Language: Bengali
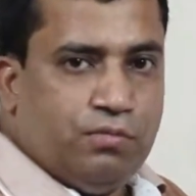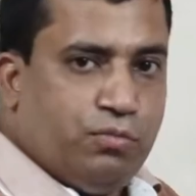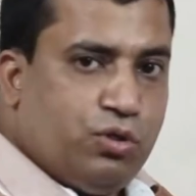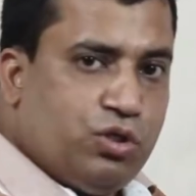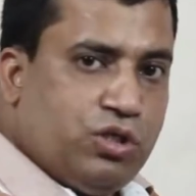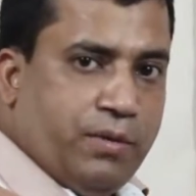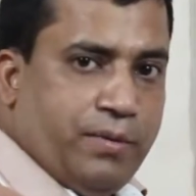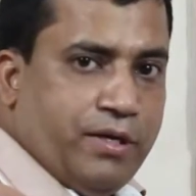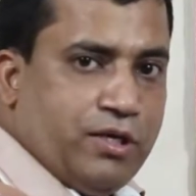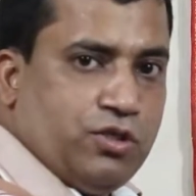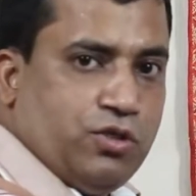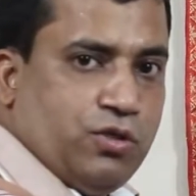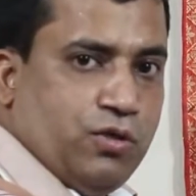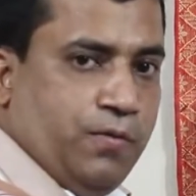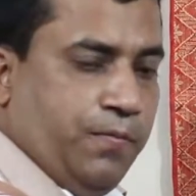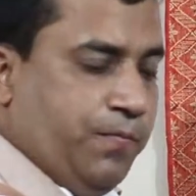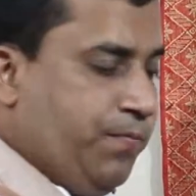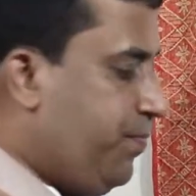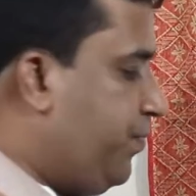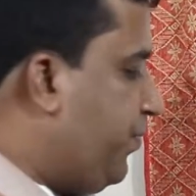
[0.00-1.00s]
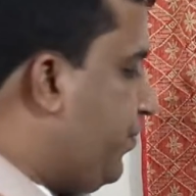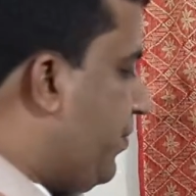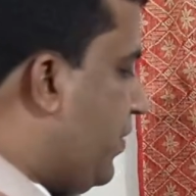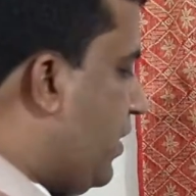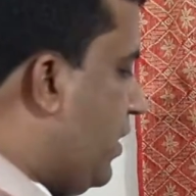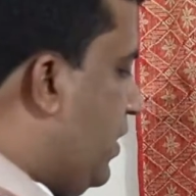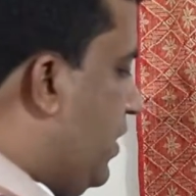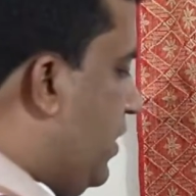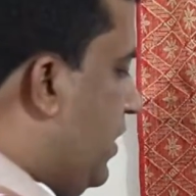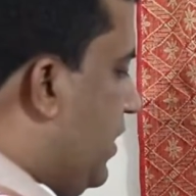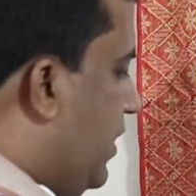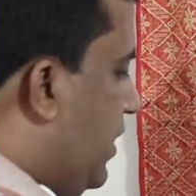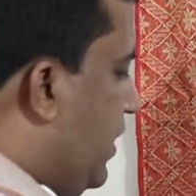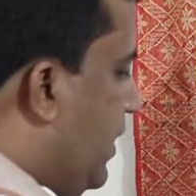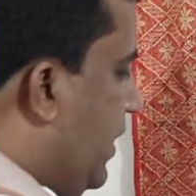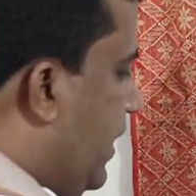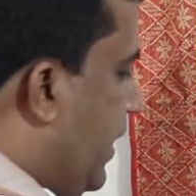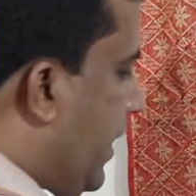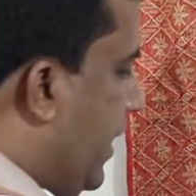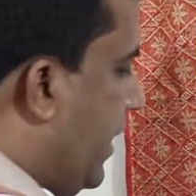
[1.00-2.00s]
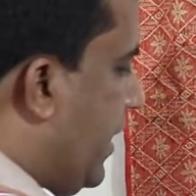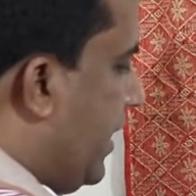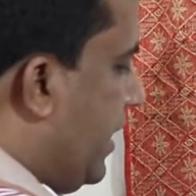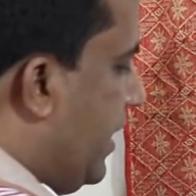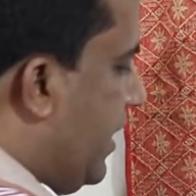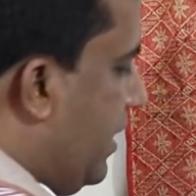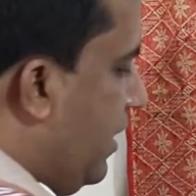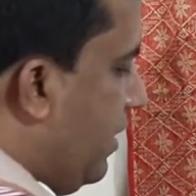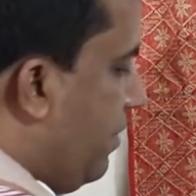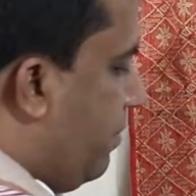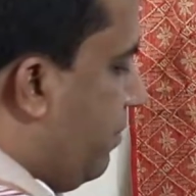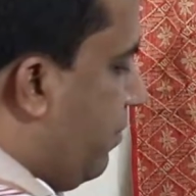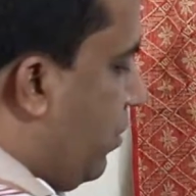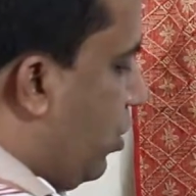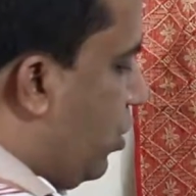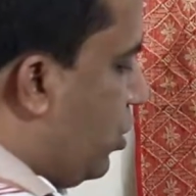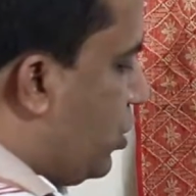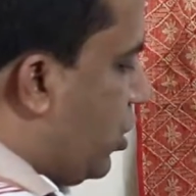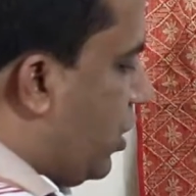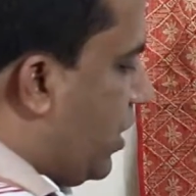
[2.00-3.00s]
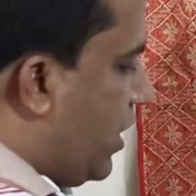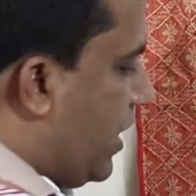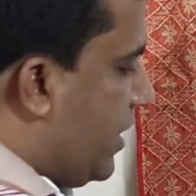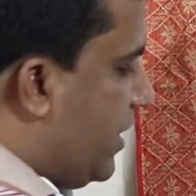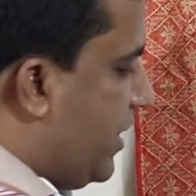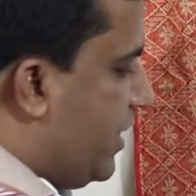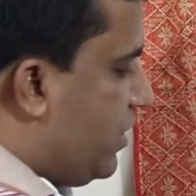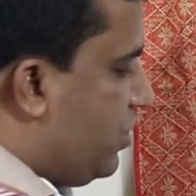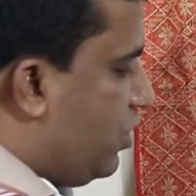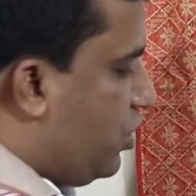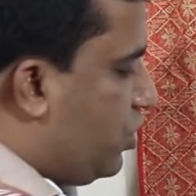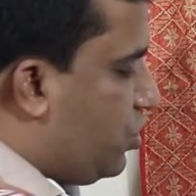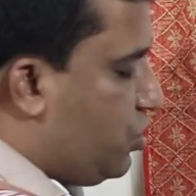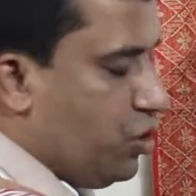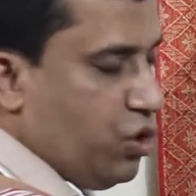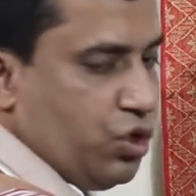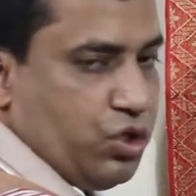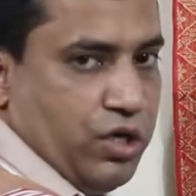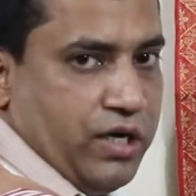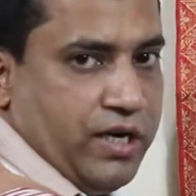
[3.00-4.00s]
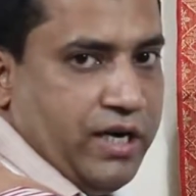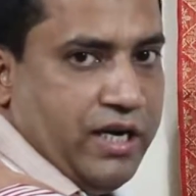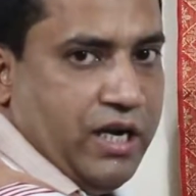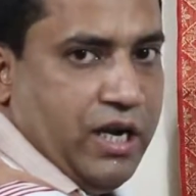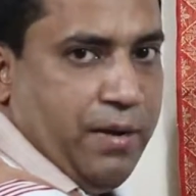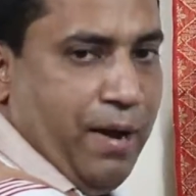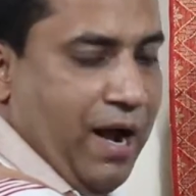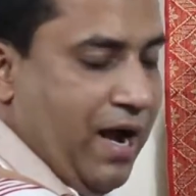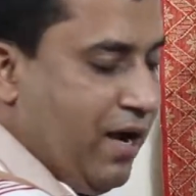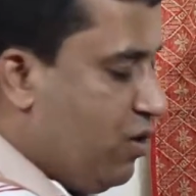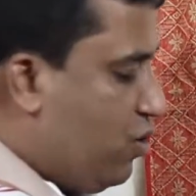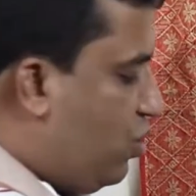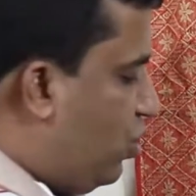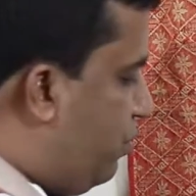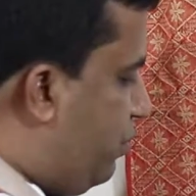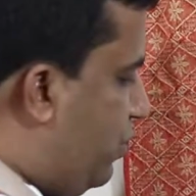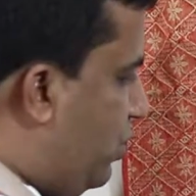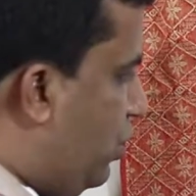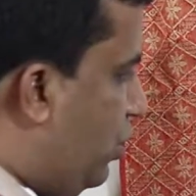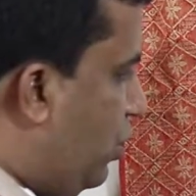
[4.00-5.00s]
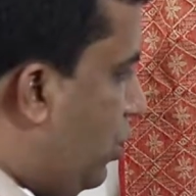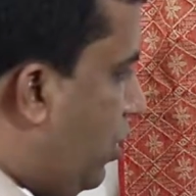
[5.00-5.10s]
বুঝতে পারছো এখানে বড় সংখ্যা দিয়ে যখন ছোট সংখ্যাটাকে ভাগ করব